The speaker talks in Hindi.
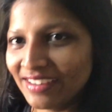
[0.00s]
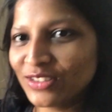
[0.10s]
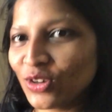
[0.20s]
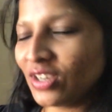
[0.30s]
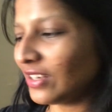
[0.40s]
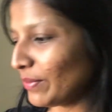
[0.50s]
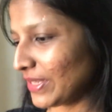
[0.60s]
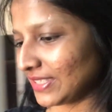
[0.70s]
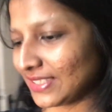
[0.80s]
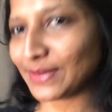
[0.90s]
इट्स ऑल इन अ
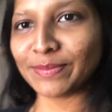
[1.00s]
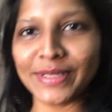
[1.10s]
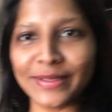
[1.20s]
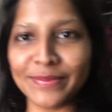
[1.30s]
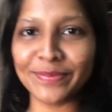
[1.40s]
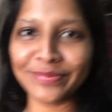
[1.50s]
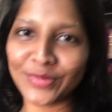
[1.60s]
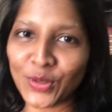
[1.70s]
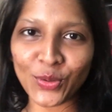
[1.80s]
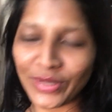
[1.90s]
मेस बट
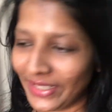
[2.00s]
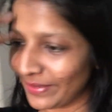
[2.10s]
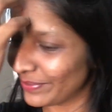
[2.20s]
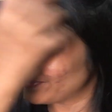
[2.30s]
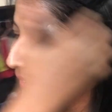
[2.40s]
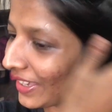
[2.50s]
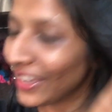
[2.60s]
कोई नहीं